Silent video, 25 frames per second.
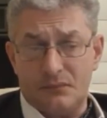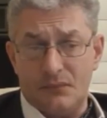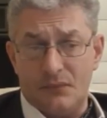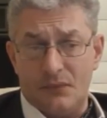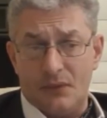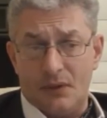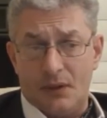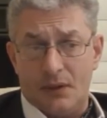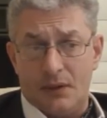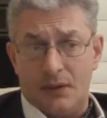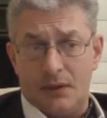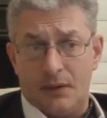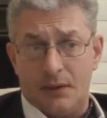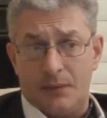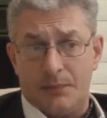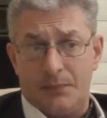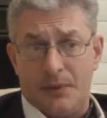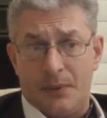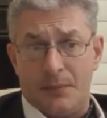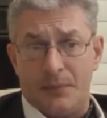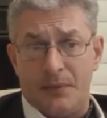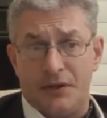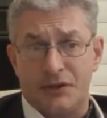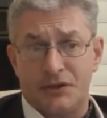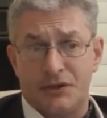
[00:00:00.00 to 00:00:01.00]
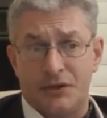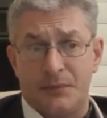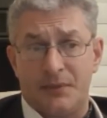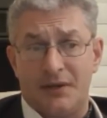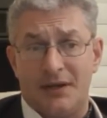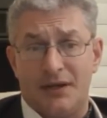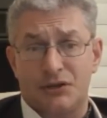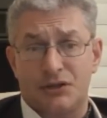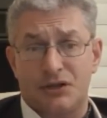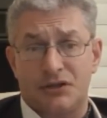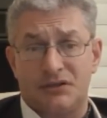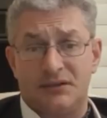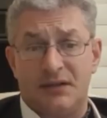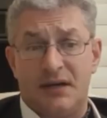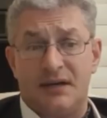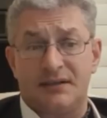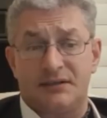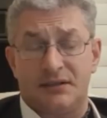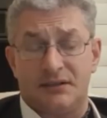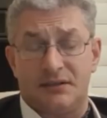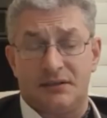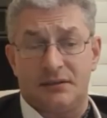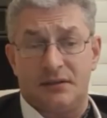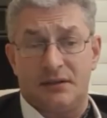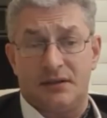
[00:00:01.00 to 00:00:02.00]
э, по меньшей мере
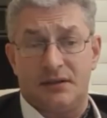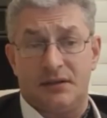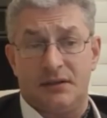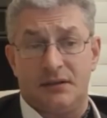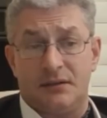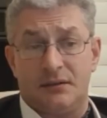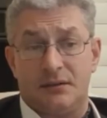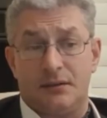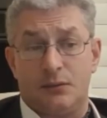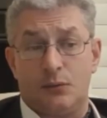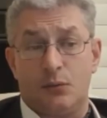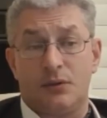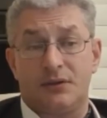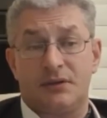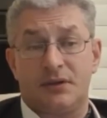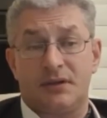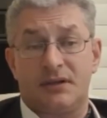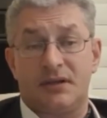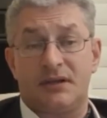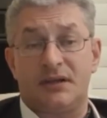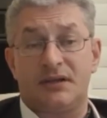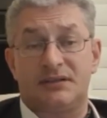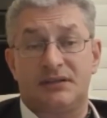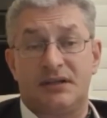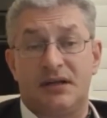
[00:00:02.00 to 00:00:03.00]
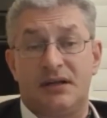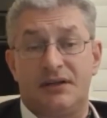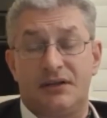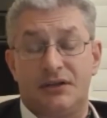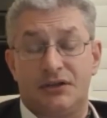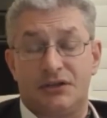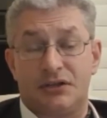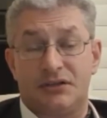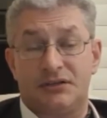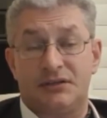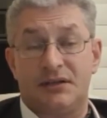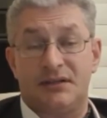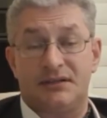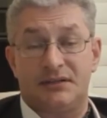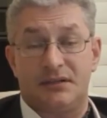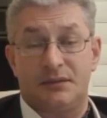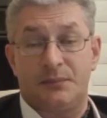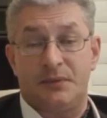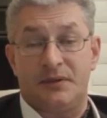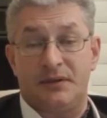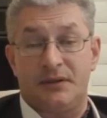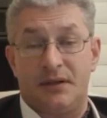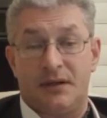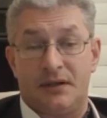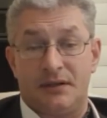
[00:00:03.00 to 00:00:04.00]
16, э, ультраортодоксальные 16
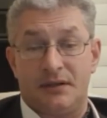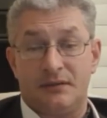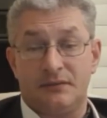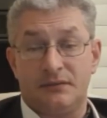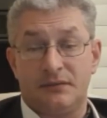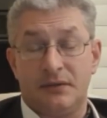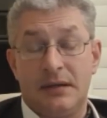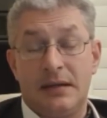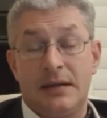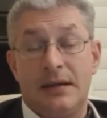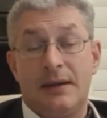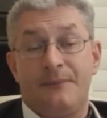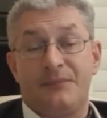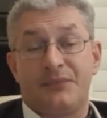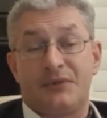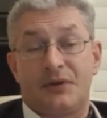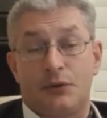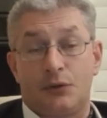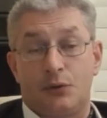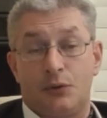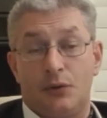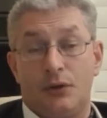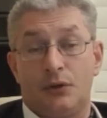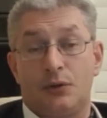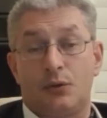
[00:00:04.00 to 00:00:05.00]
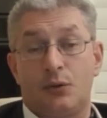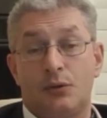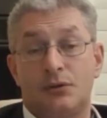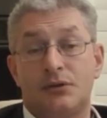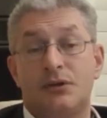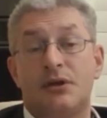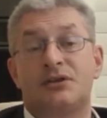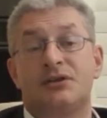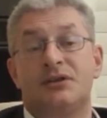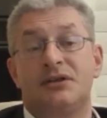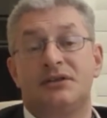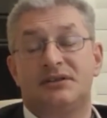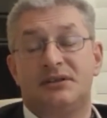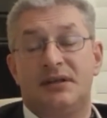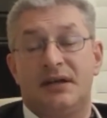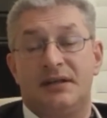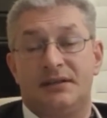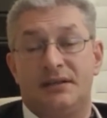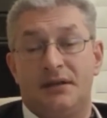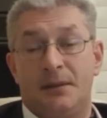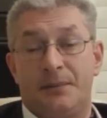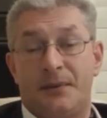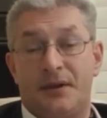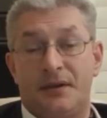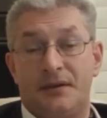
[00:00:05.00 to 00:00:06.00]
мандатов, которые тоже должны стать
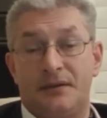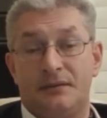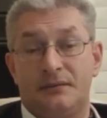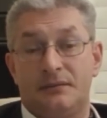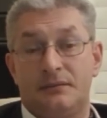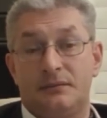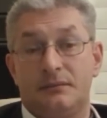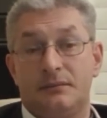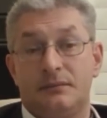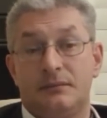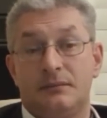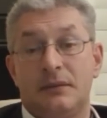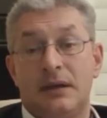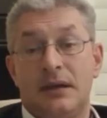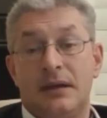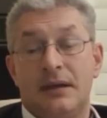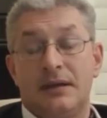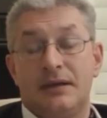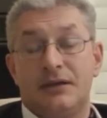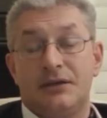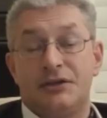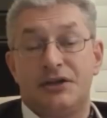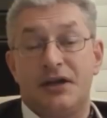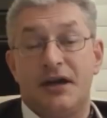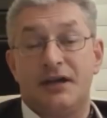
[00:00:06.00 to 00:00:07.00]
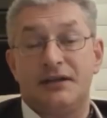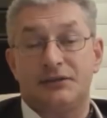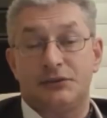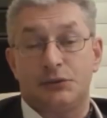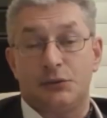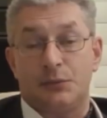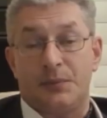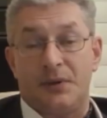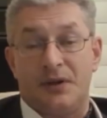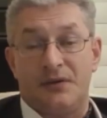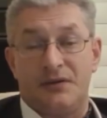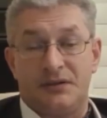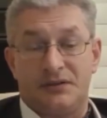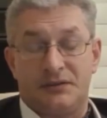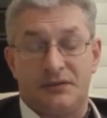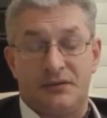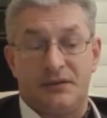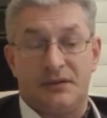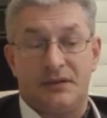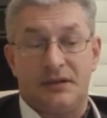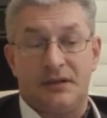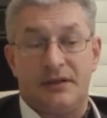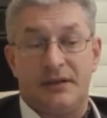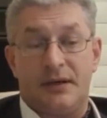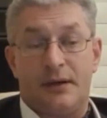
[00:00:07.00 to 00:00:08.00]
необход... частью правительства
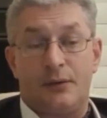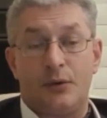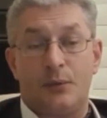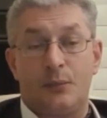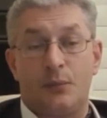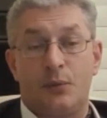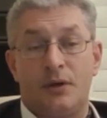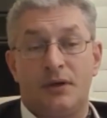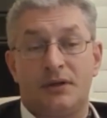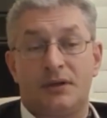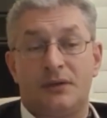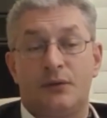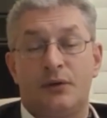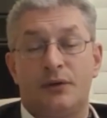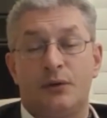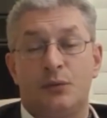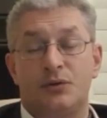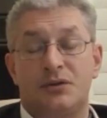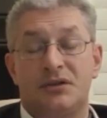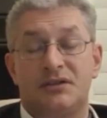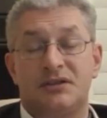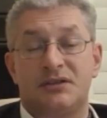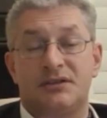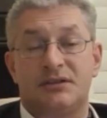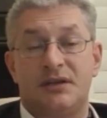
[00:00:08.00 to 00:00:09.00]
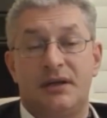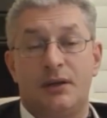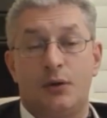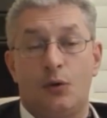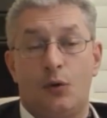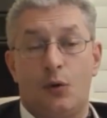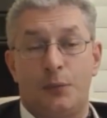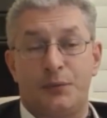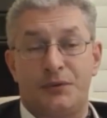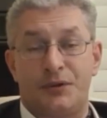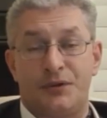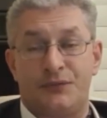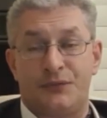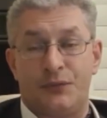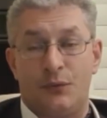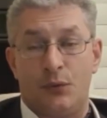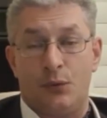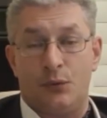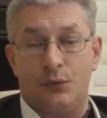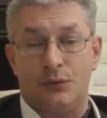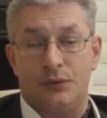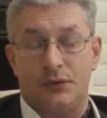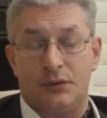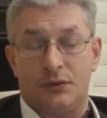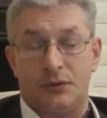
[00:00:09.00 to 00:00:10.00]
Натаньяу. И более того, они уже создали общий
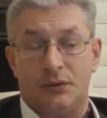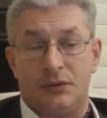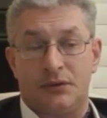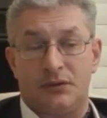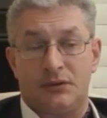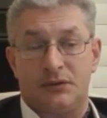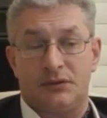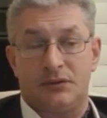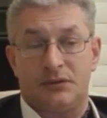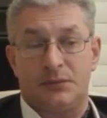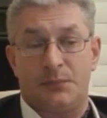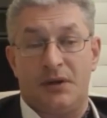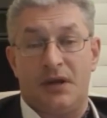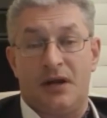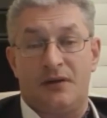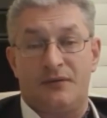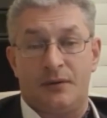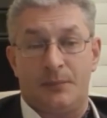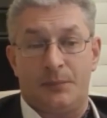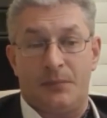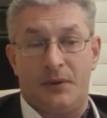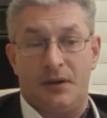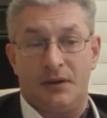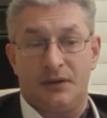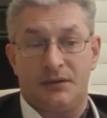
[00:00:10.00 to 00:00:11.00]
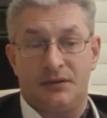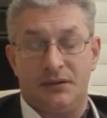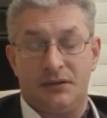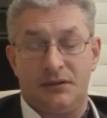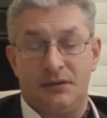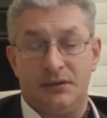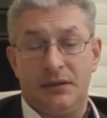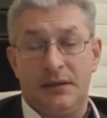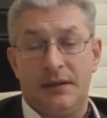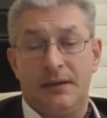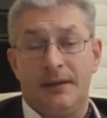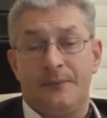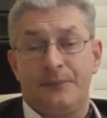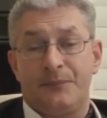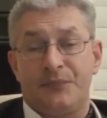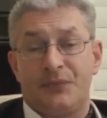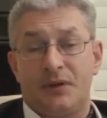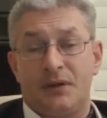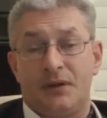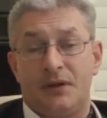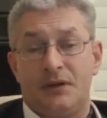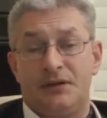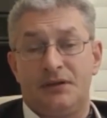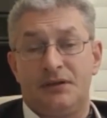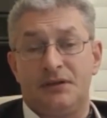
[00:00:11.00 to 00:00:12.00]
фронт э, с правой партией,
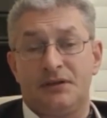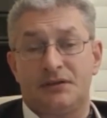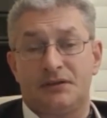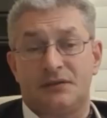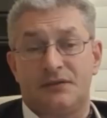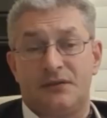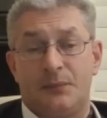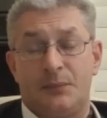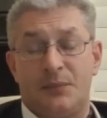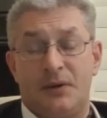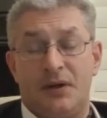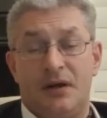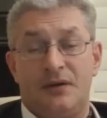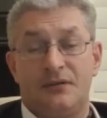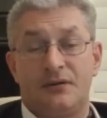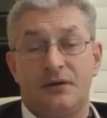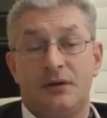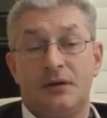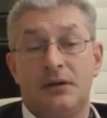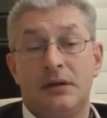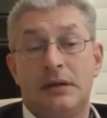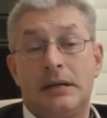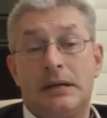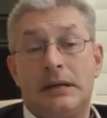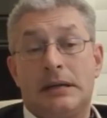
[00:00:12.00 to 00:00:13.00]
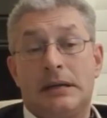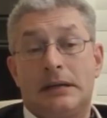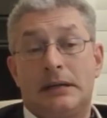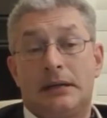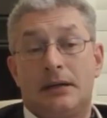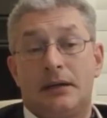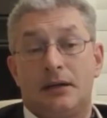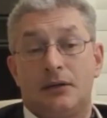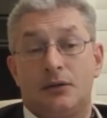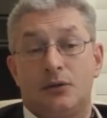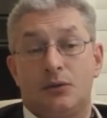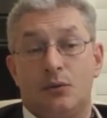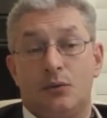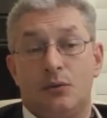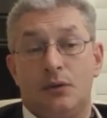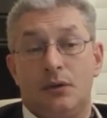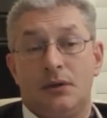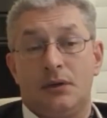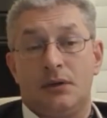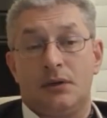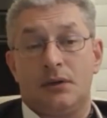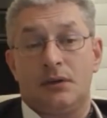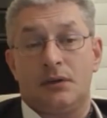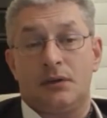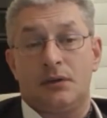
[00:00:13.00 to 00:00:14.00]
единство правых,
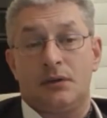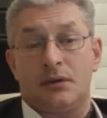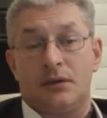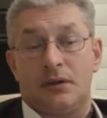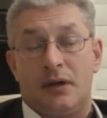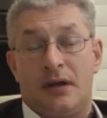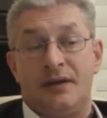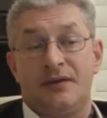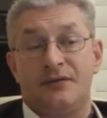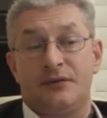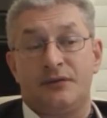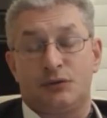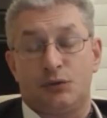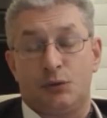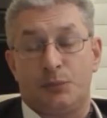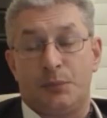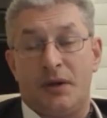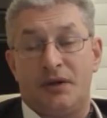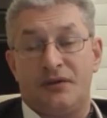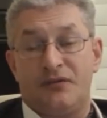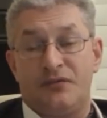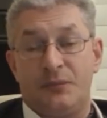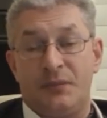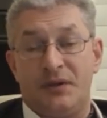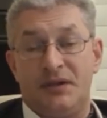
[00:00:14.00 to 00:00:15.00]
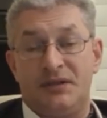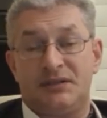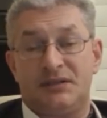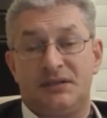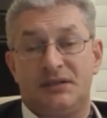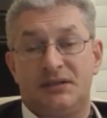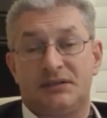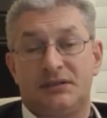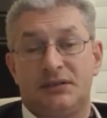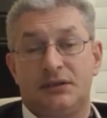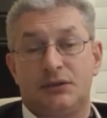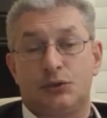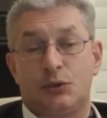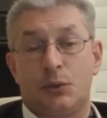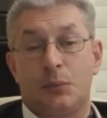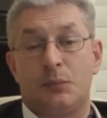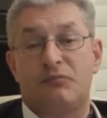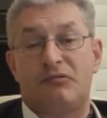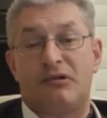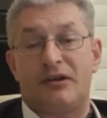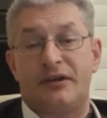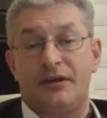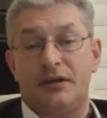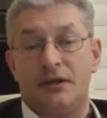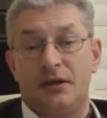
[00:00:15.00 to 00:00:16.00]
которые э, они выступают вместе, так сказать, чтобы
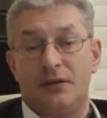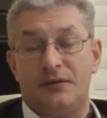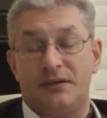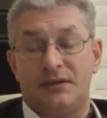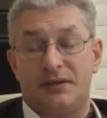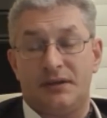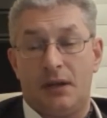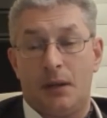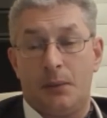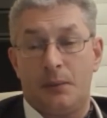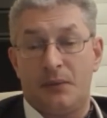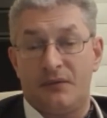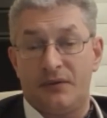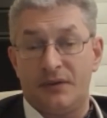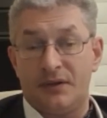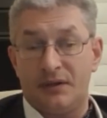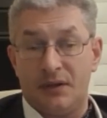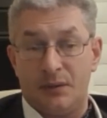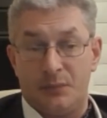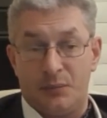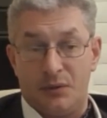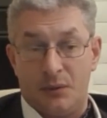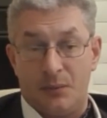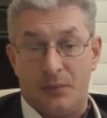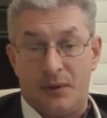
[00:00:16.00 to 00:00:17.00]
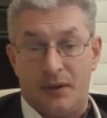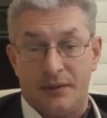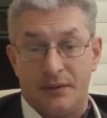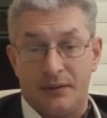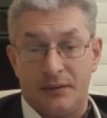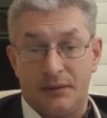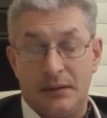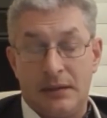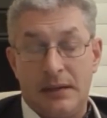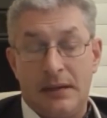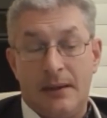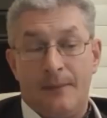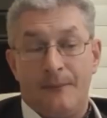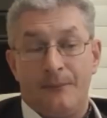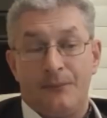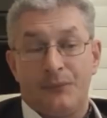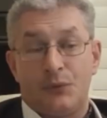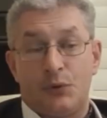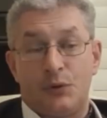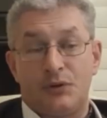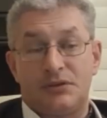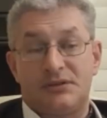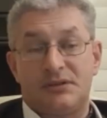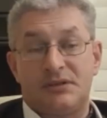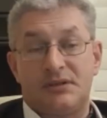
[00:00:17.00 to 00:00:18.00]
блокировать требования Либермана.
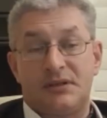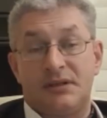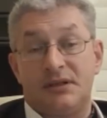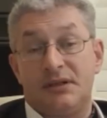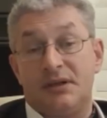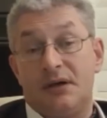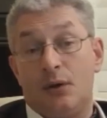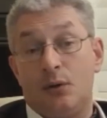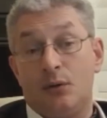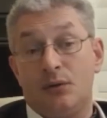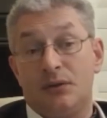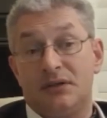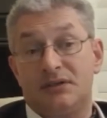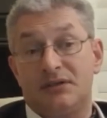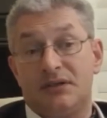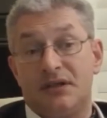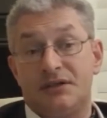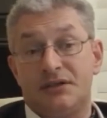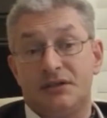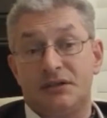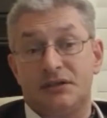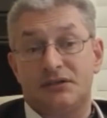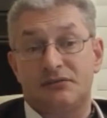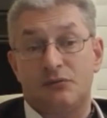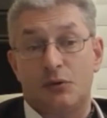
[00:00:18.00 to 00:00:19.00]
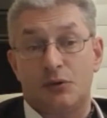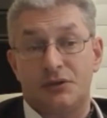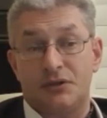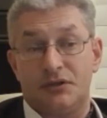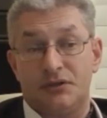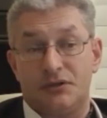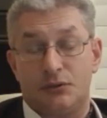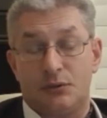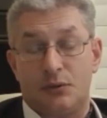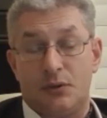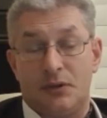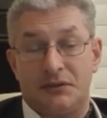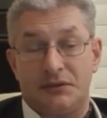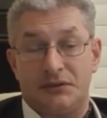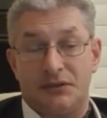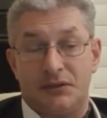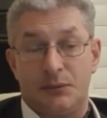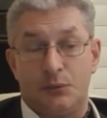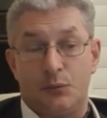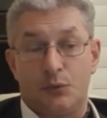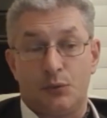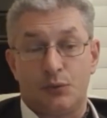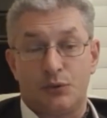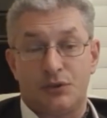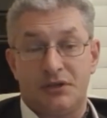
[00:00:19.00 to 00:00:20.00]
То есть Натаньяу достаточно сложной ситуации,
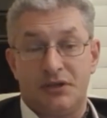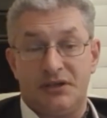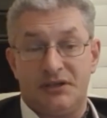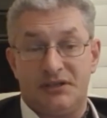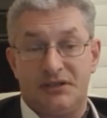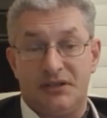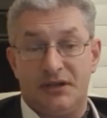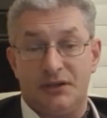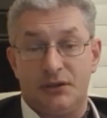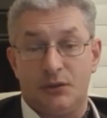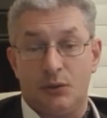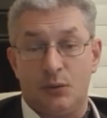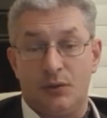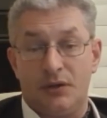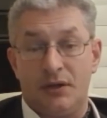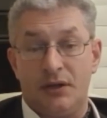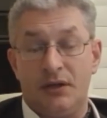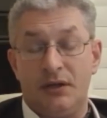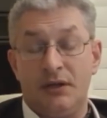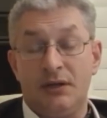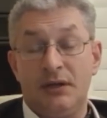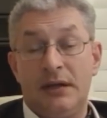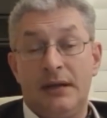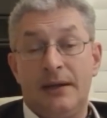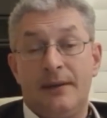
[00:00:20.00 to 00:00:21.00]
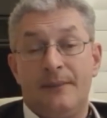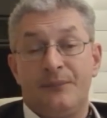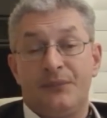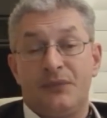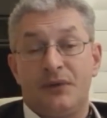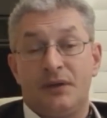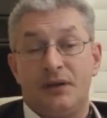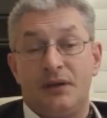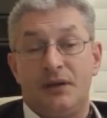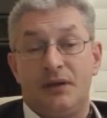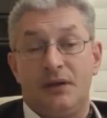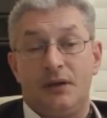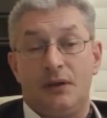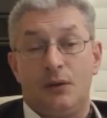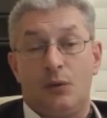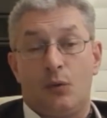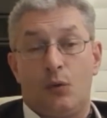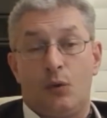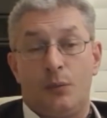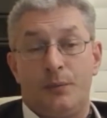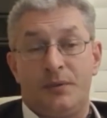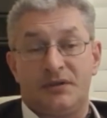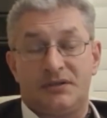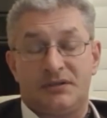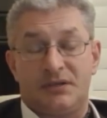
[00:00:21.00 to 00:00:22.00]
ему нужны и те, и другие – и
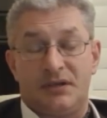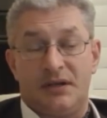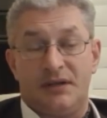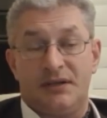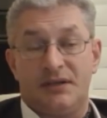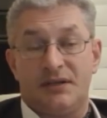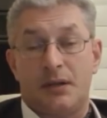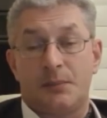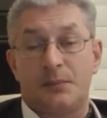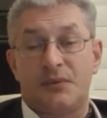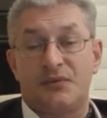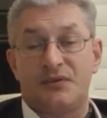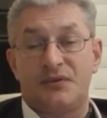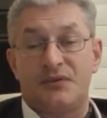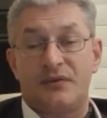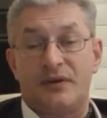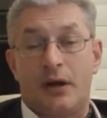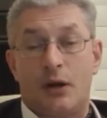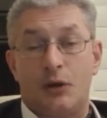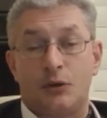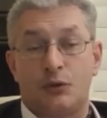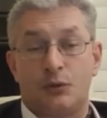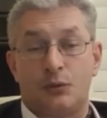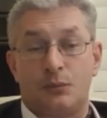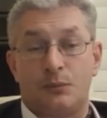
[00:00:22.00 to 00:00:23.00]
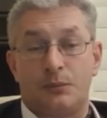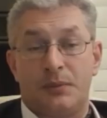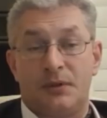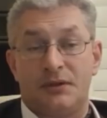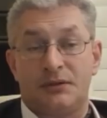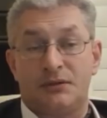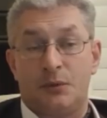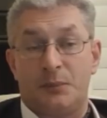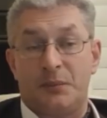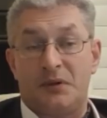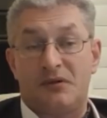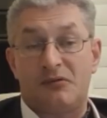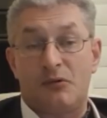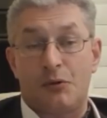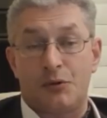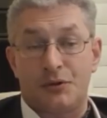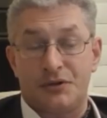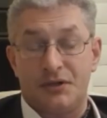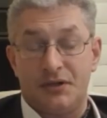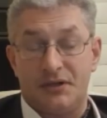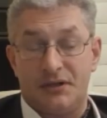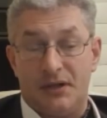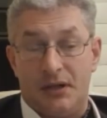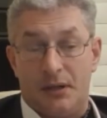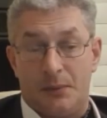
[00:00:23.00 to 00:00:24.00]
обе стороны как бы выдвигают
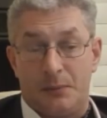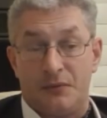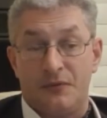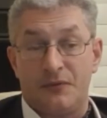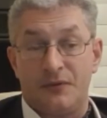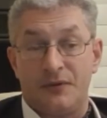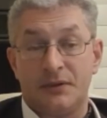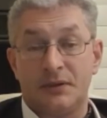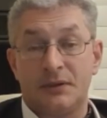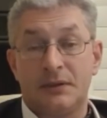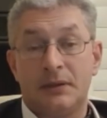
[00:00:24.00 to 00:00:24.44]
противоположные требования.